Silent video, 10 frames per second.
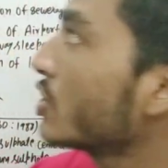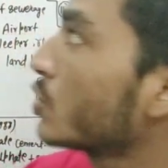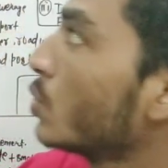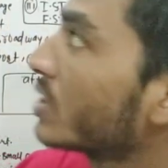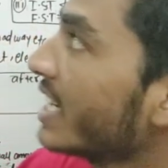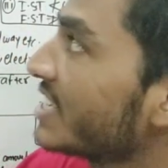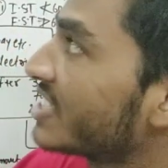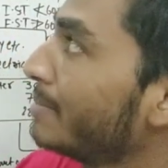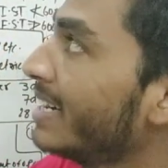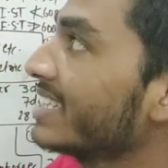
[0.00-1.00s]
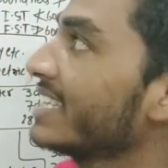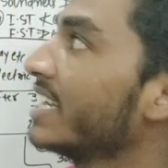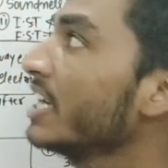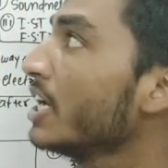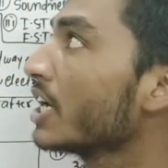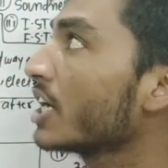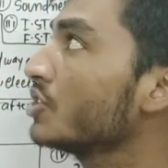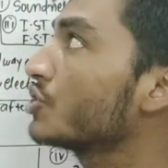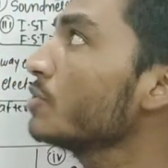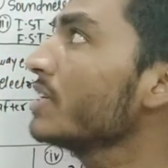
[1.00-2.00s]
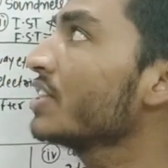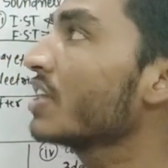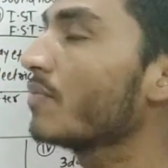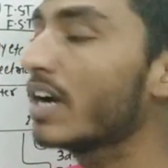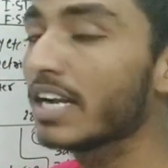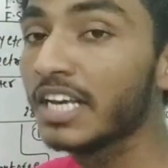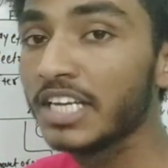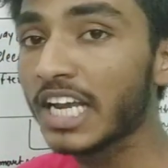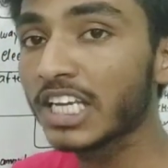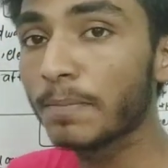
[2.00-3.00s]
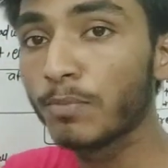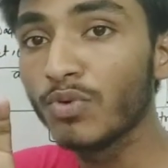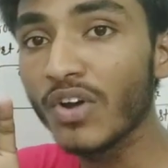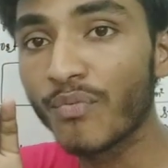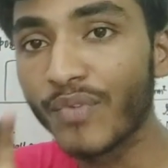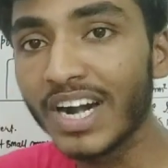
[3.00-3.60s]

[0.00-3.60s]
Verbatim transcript: जो होता है सीमेंट ये कंज्यूम इन द वर्ल्ड यानी कि पूरे